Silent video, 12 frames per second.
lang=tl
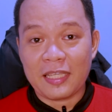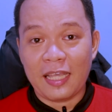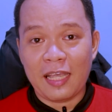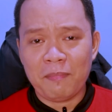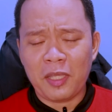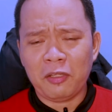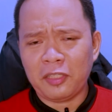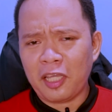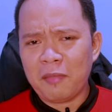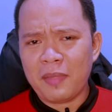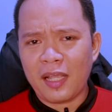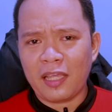Uh, meron
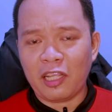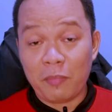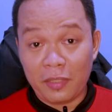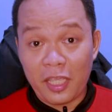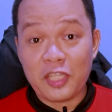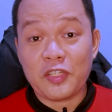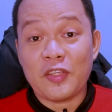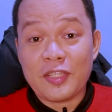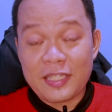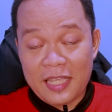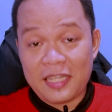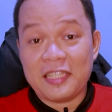tayong mga recommendation
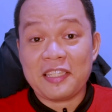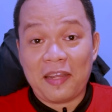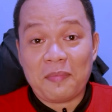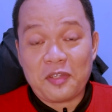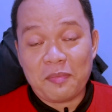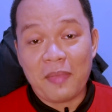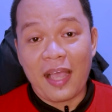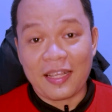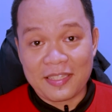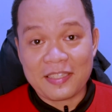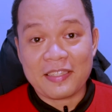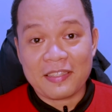sa description
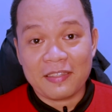box.